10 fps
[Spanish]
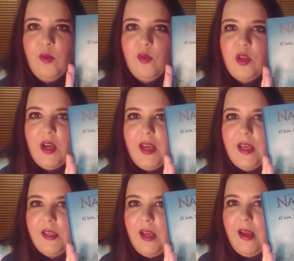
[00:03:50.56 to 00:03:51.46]
O sea,
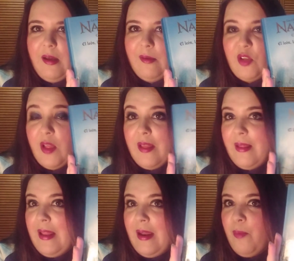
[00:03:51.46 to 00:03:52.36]
es. O sea,
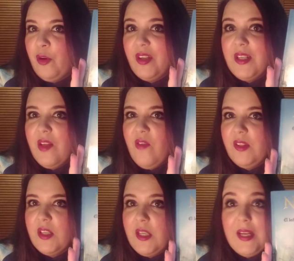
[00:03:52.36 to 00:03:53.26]
de, portadas así de
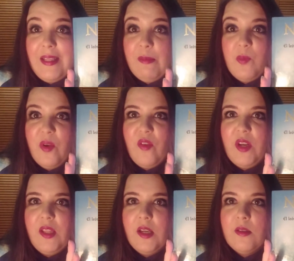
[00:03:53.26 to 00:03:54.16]
fantasía es de mis
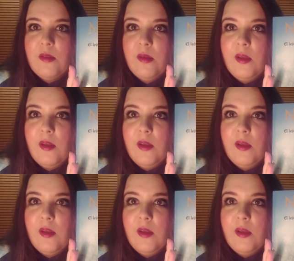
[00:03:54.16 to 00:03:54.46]
preferidas.